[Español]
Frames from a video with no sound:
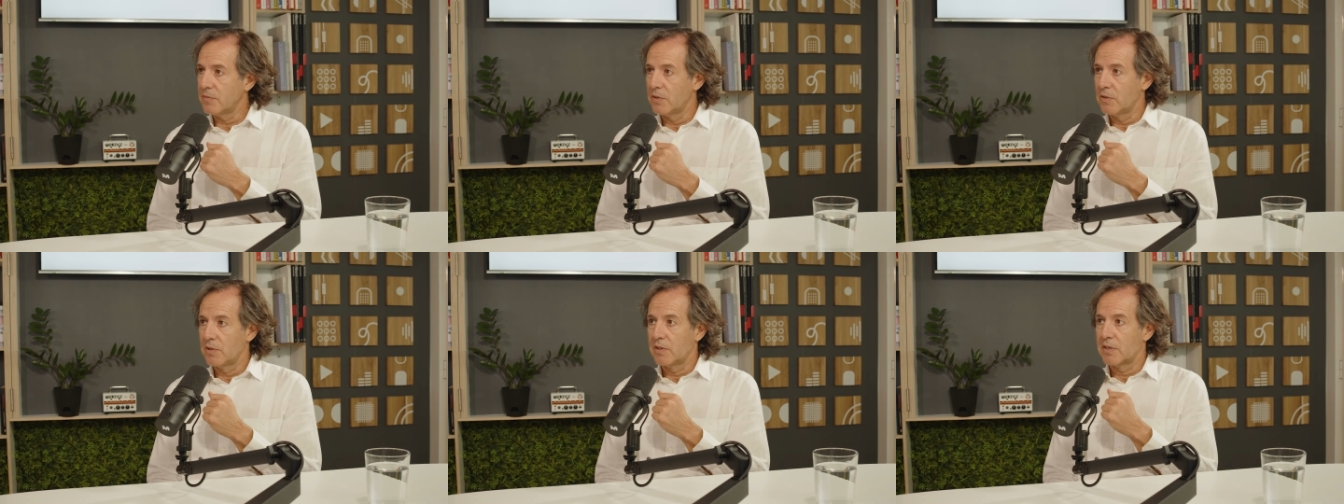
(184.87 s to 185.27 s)

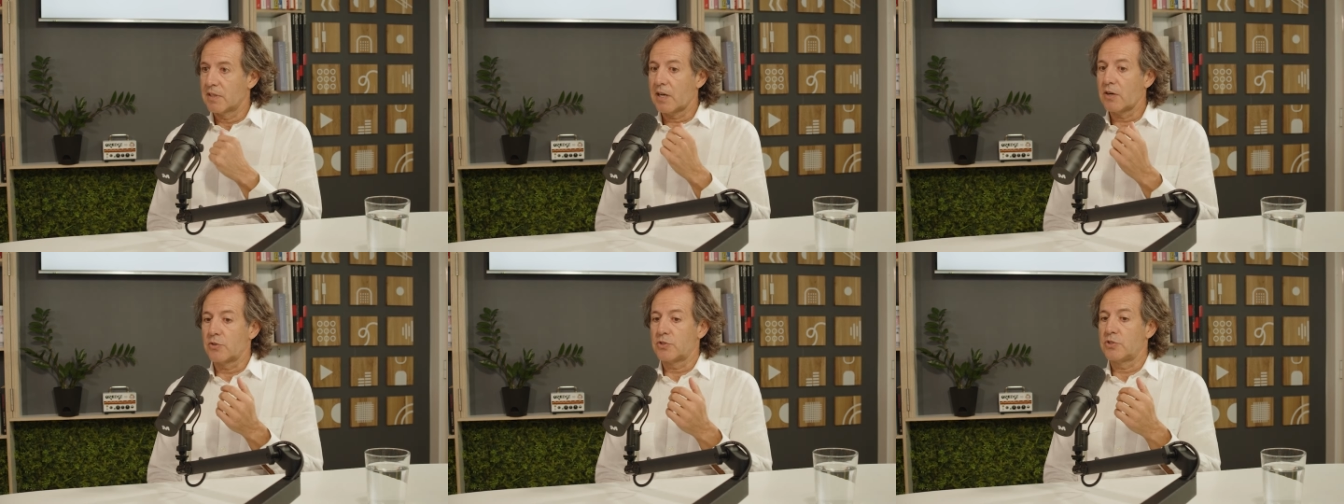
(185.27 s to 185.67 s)
Vale.
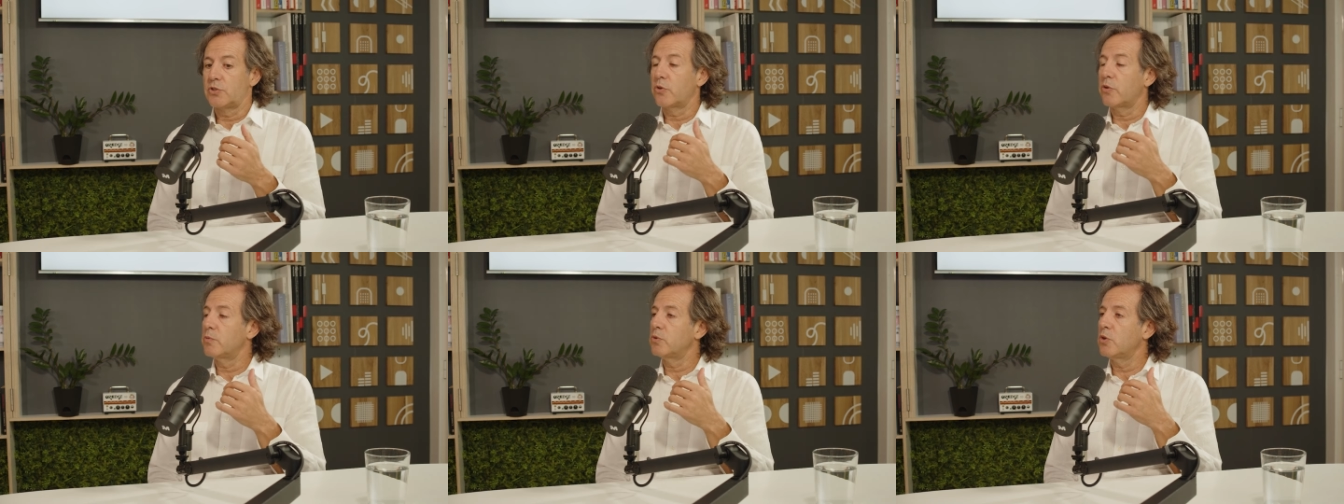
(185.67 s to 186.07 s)
Claro, si
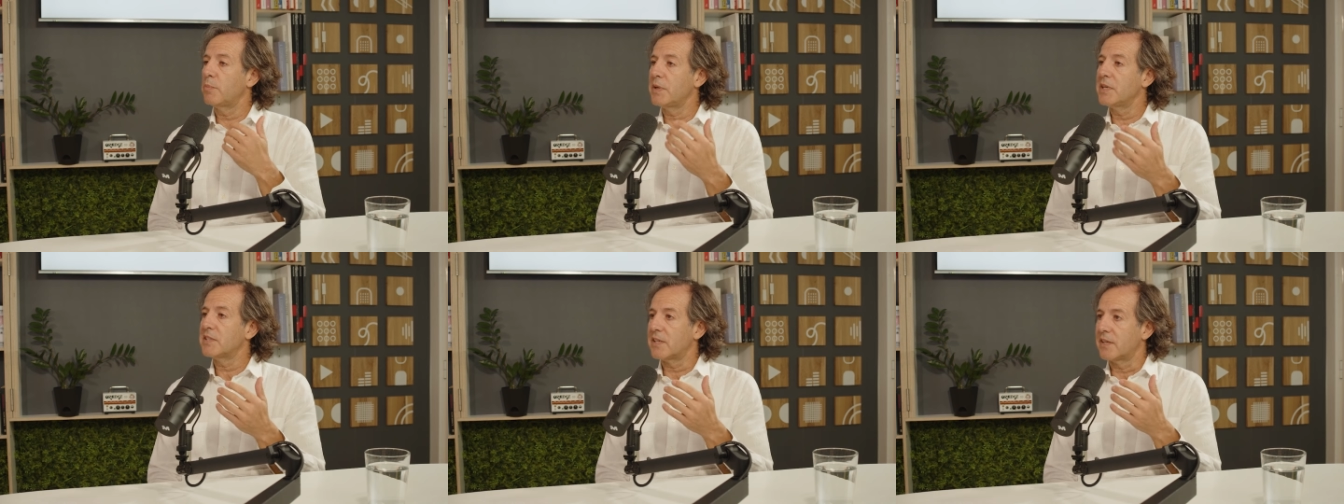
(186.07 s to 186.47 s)
todo el mundo
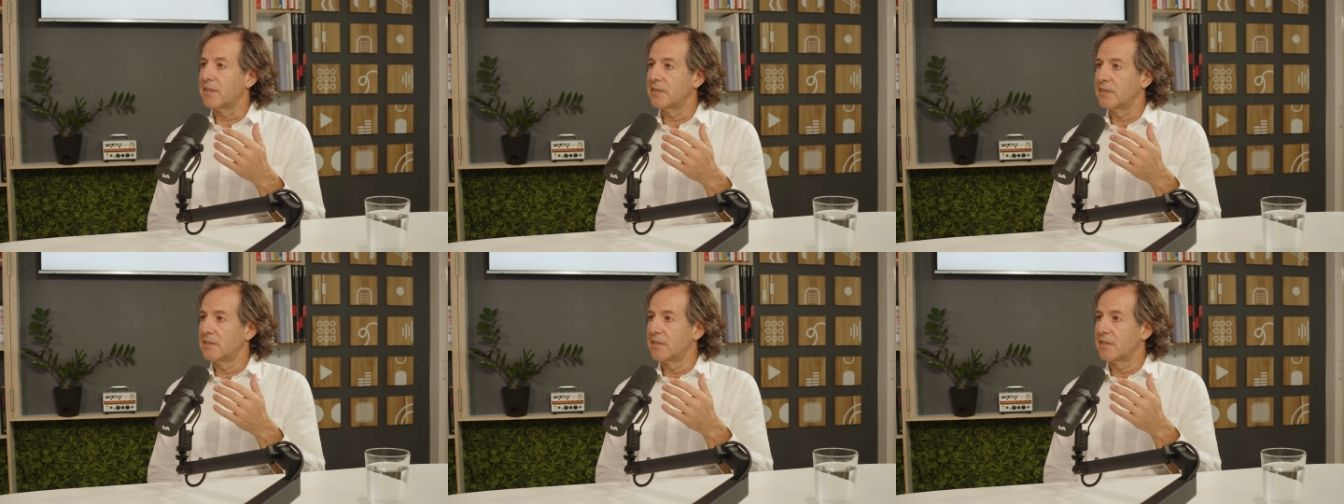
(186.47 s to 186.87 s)
piensa